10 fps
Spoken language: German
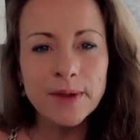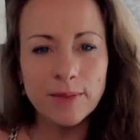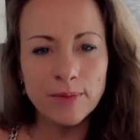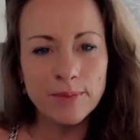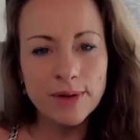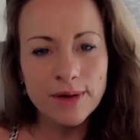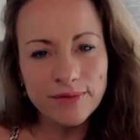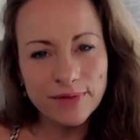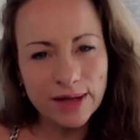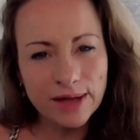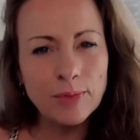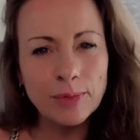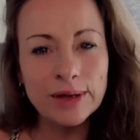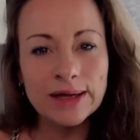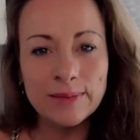Ich habe um
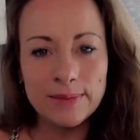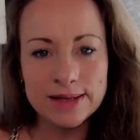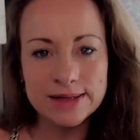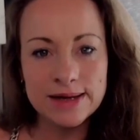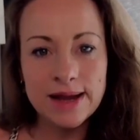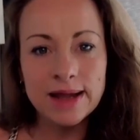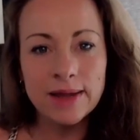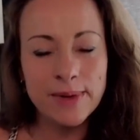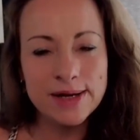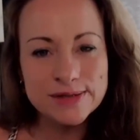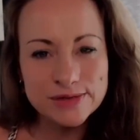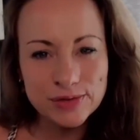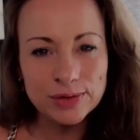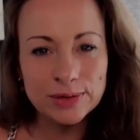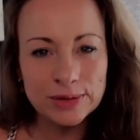Vergebung gebeten. Ich habe meine
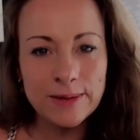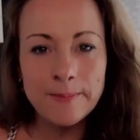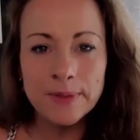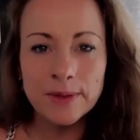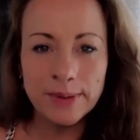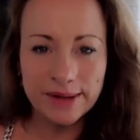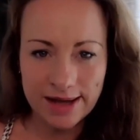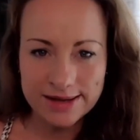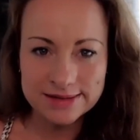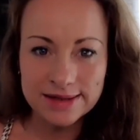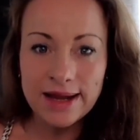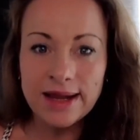Sünden bekannt.